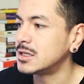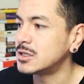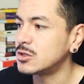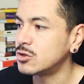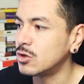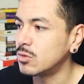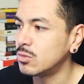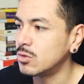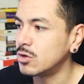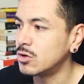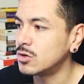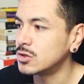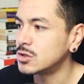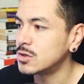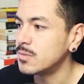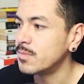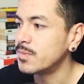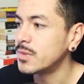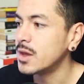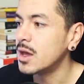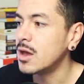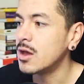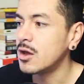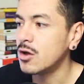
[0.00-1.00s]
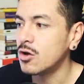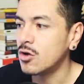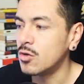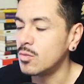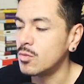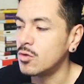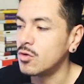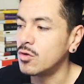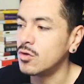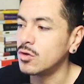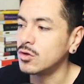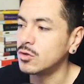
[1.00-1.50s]
de stop loss,
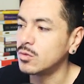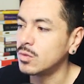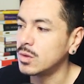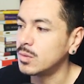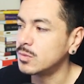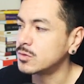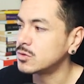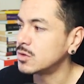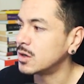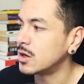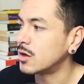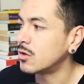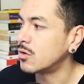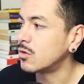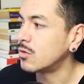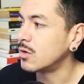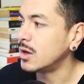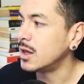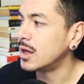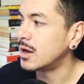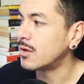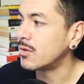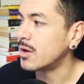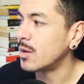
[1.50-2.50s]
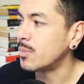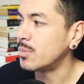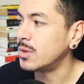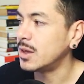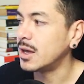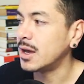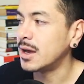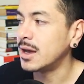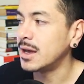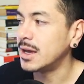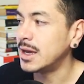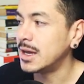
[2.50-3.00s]
como hoy tuvimos una corrida
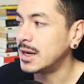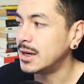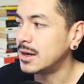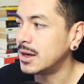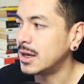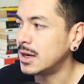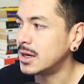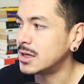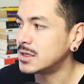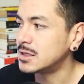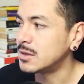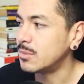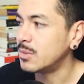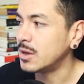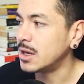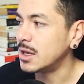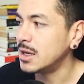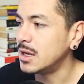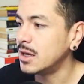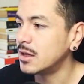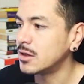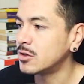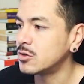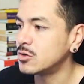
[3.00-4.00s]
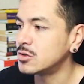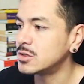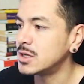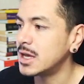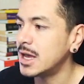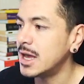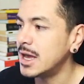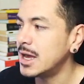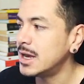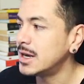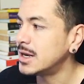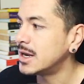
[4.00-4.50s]
rápida en el SP500,
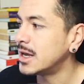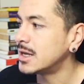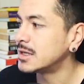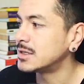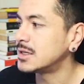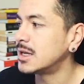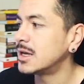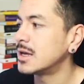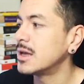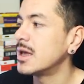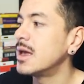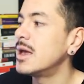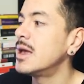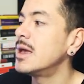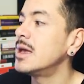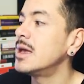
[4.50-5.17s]
en Nasdaq